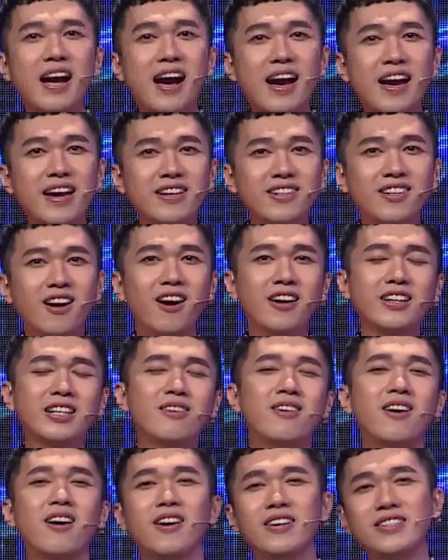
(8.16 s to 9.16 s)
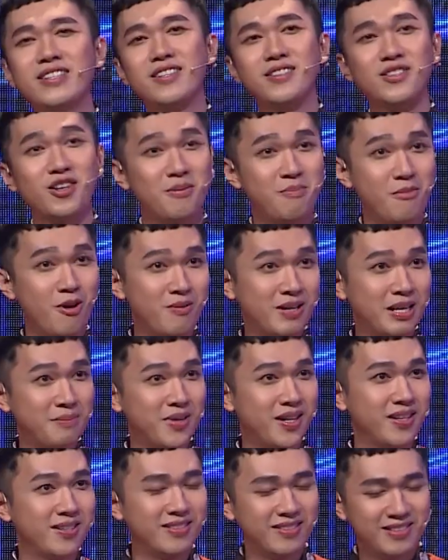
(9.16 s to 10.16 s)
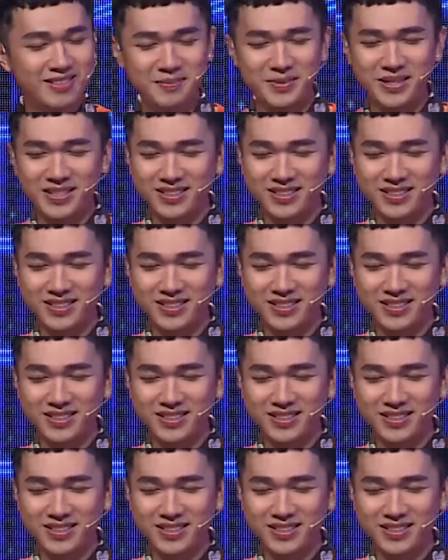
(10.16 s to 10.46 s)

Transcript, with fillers: hai gói câu hỏi dành cho bốn khách mời. Xin